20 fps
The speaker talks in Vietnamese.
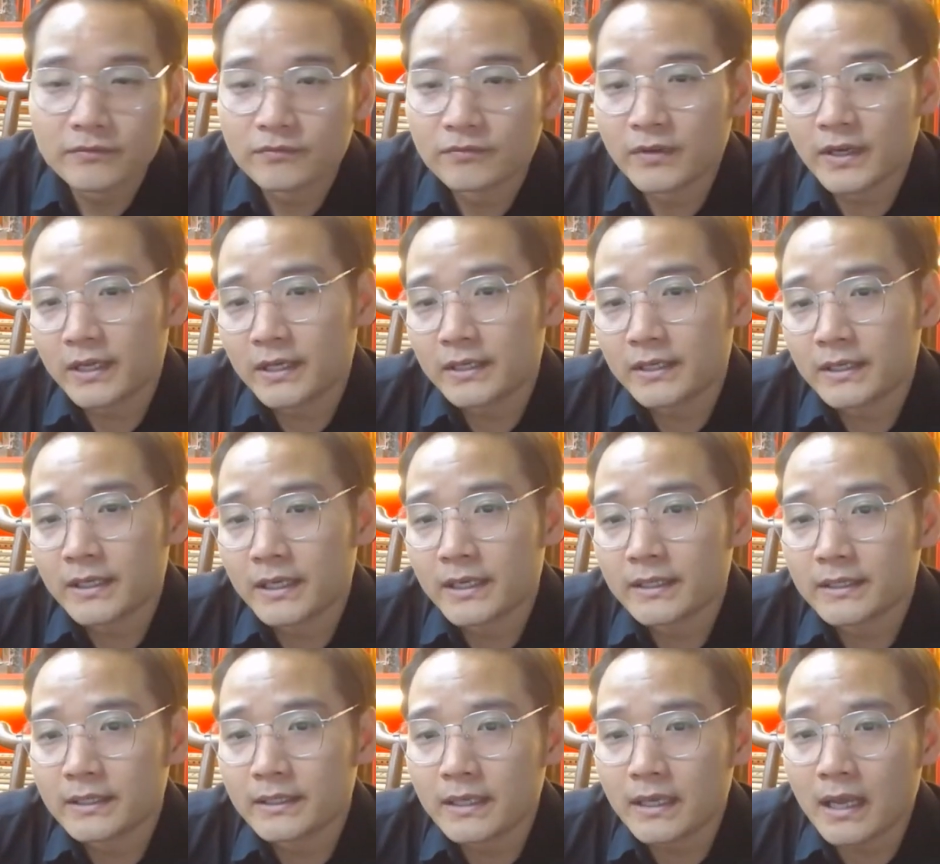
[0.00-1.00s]
Vậy
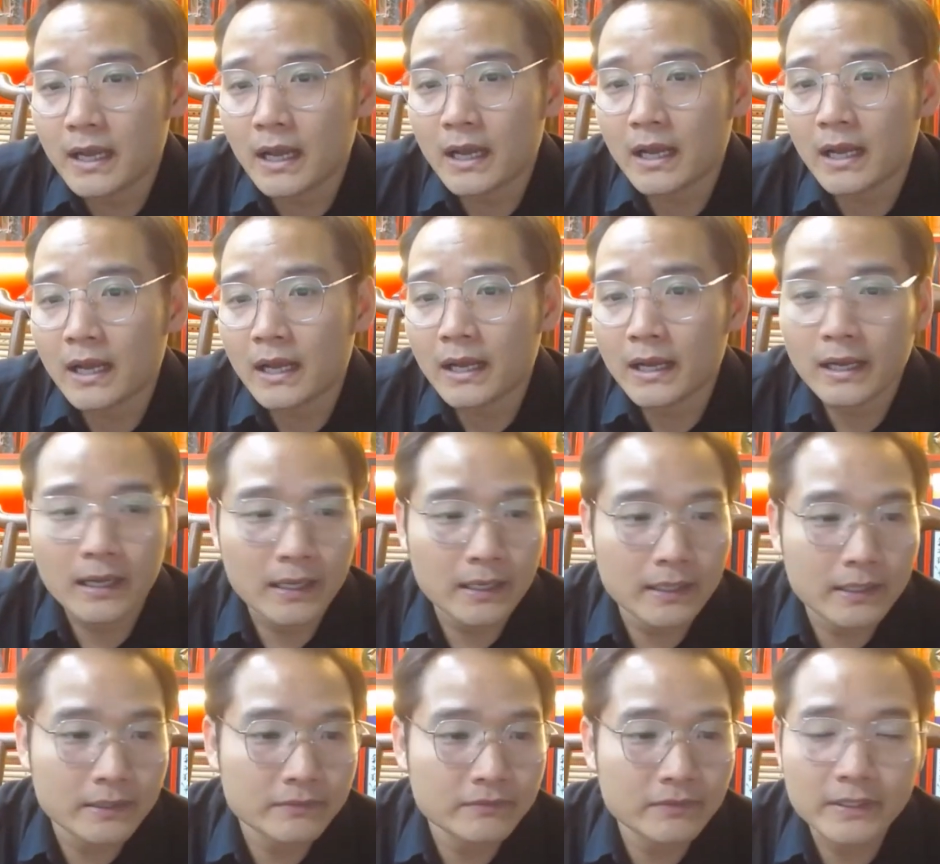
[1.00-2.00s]
nên
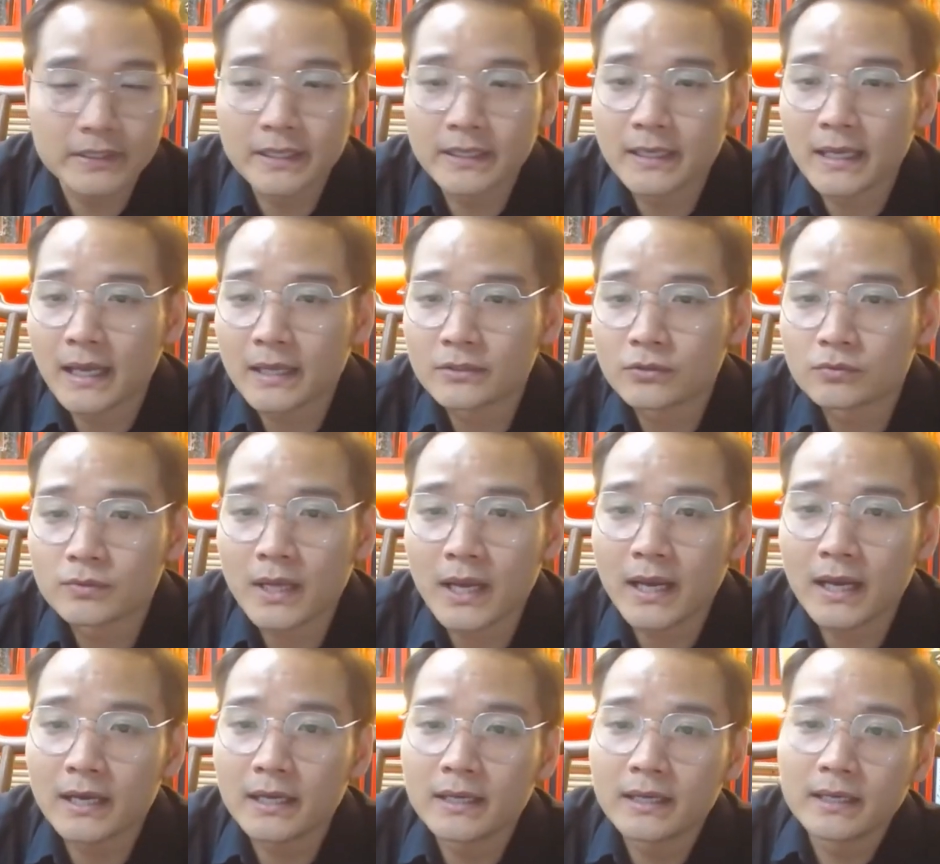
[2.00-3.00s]
à, vậy nên là chúng
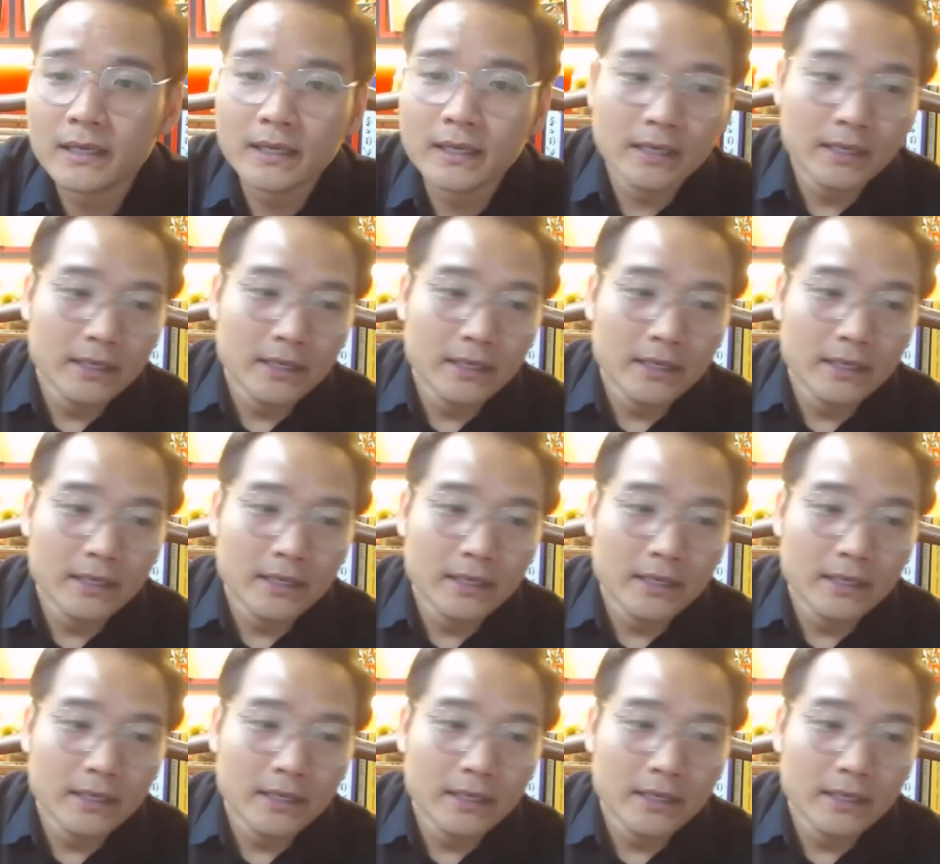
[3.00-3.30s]
ta